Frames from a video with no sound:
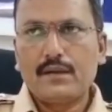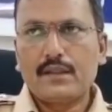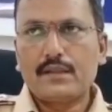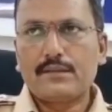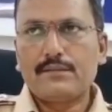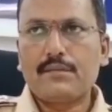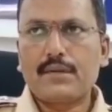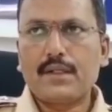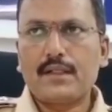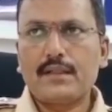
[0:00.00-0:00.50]
इस
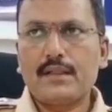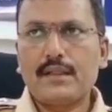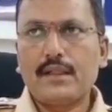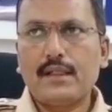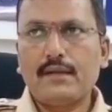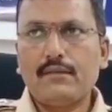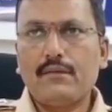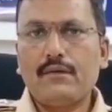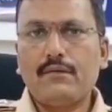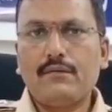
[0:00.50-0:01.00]
अपराधी
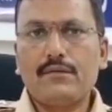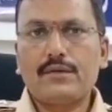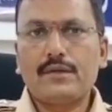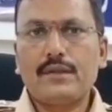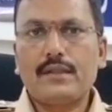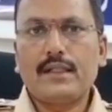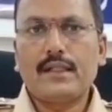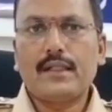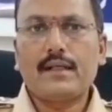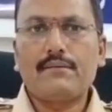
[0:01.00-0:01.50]
है वो
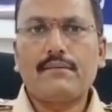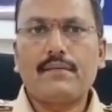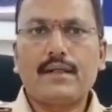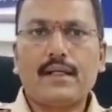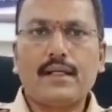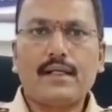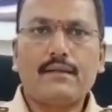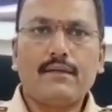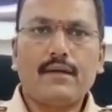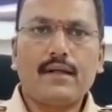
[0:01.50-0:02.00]
उसी एरिया में
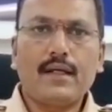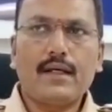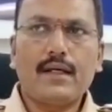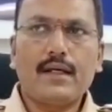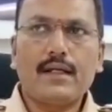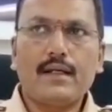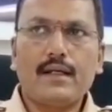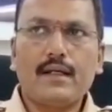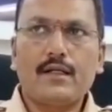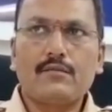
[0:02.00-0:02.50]
रहने वाला
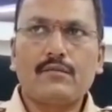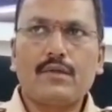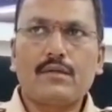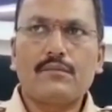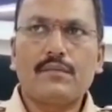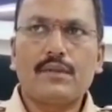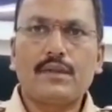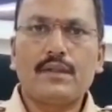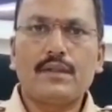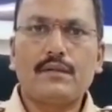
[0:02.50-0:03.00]
है हनुमान
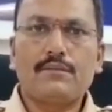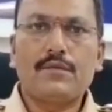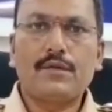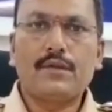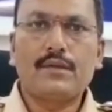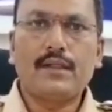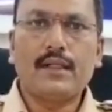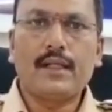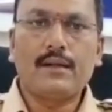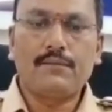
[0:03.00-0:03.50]
मंदिर
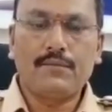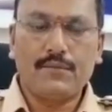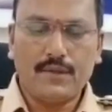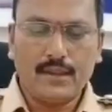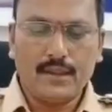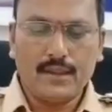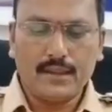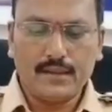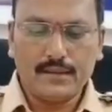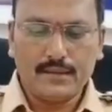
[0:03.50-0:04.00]
नया
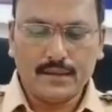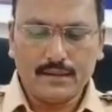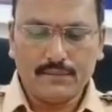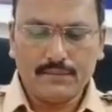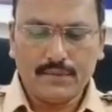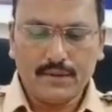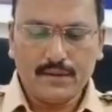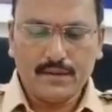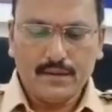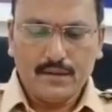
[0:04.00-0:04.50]
पुटाला की
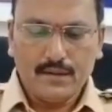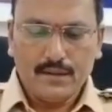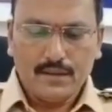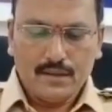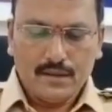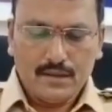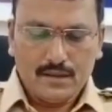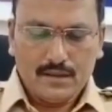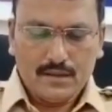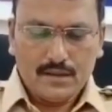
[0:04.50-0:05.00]
तरफ है
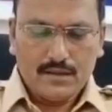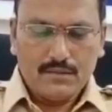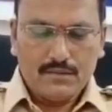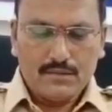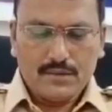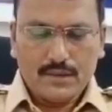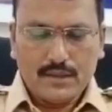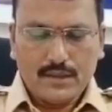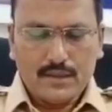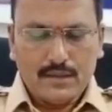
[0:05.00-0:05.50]
आ,
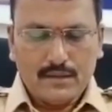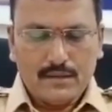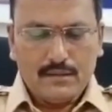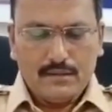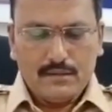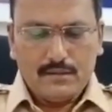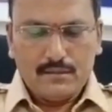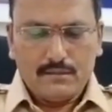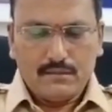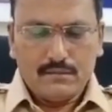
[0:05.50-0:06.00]
उसका
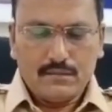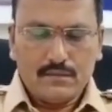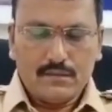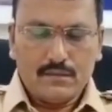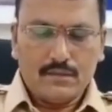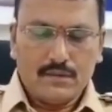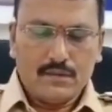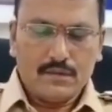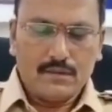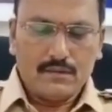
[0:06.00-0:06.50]

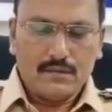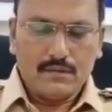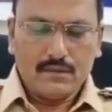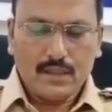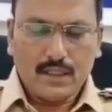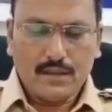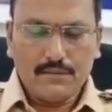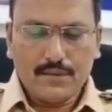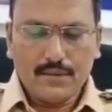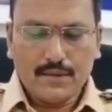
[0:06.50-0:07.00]

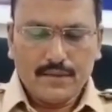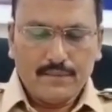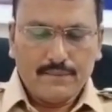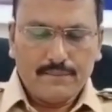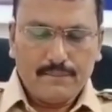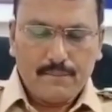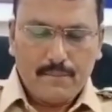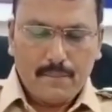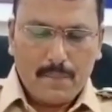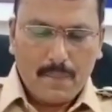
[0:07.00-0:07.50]
नाम है
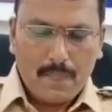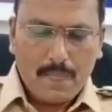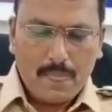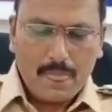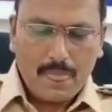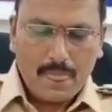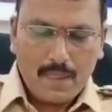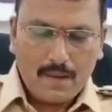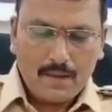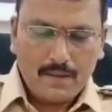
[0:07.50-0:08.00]

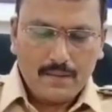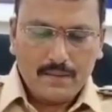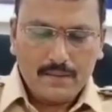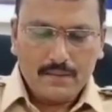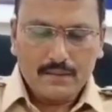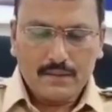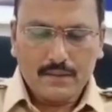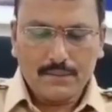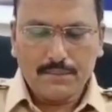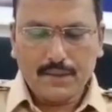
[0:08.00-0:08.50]

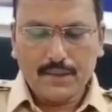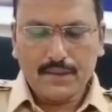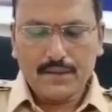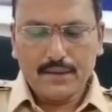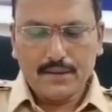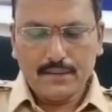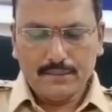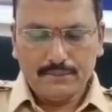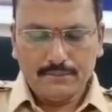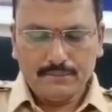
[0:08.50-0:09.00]

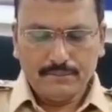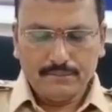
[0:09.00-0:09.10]
त्रिपाठी